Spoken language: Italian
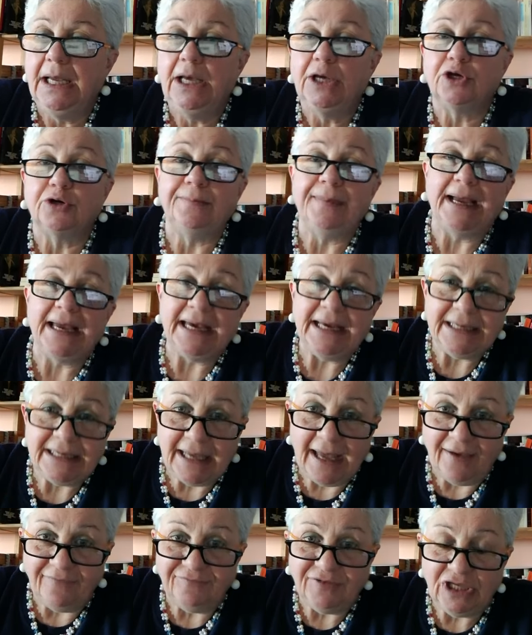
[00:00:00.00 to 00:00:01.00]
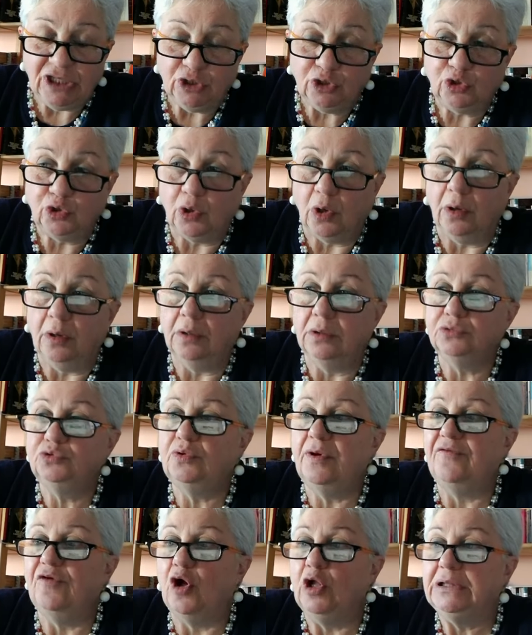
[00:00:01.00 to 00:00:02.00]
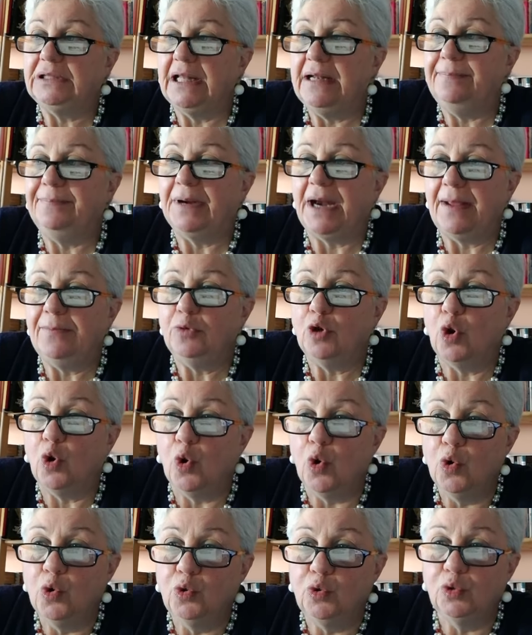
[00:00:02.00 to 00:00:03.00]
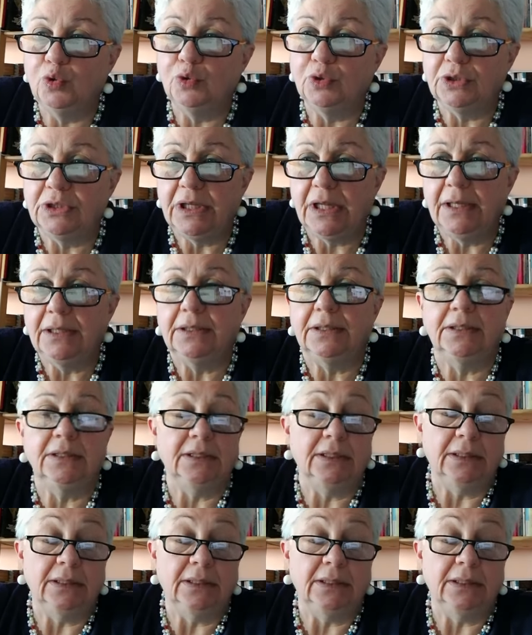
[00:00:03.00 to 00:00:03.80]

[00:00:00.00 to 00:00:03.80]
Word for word: Romangari ha vinto due volte il premio Goncourt, eh,